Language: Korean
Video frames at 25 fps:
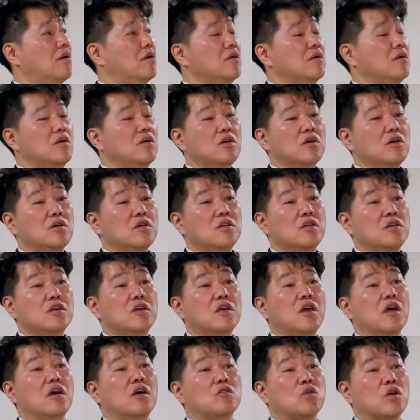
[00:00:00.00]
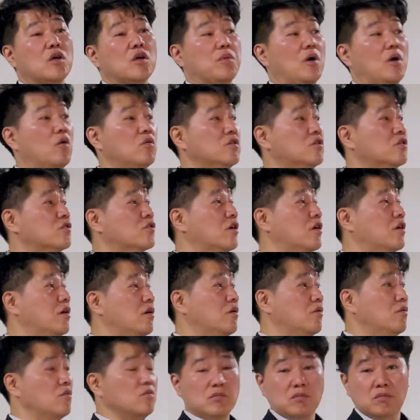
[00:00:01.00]
이게 되게 뭐
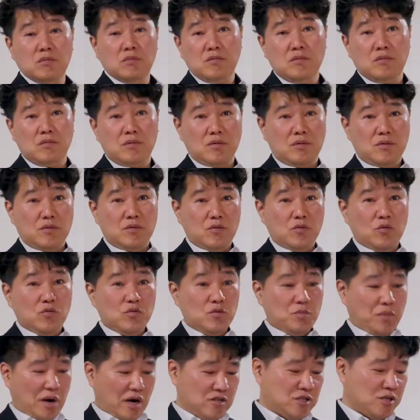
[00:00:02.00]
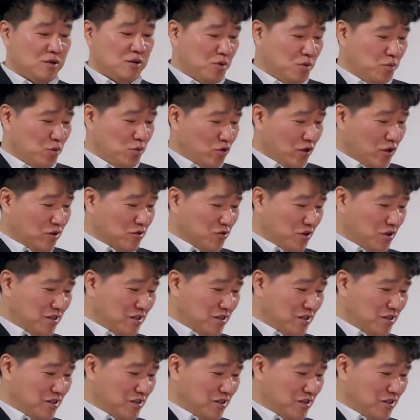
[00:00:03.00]
이러다가 오늘 말씀을 만나요.